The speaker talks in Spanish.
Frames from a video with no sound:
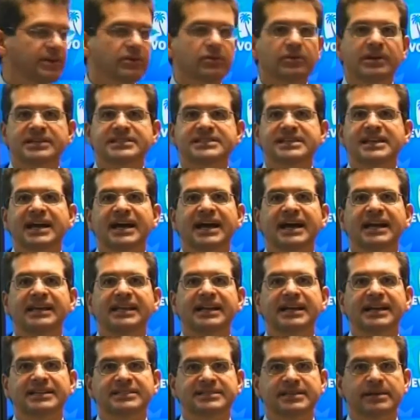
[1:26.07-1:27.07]
a menos que sea
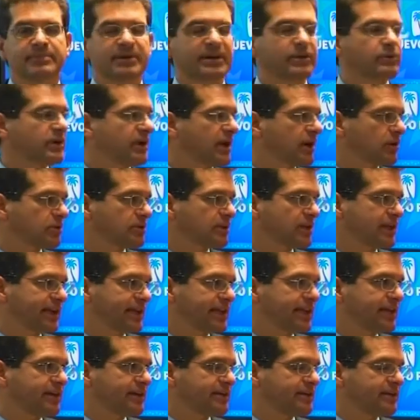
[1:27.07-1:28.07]
alguien que se pegó en la
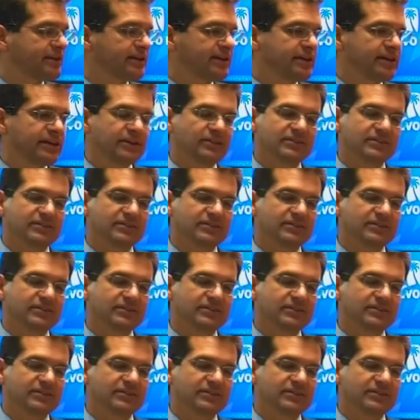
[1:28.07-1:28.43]
lotería?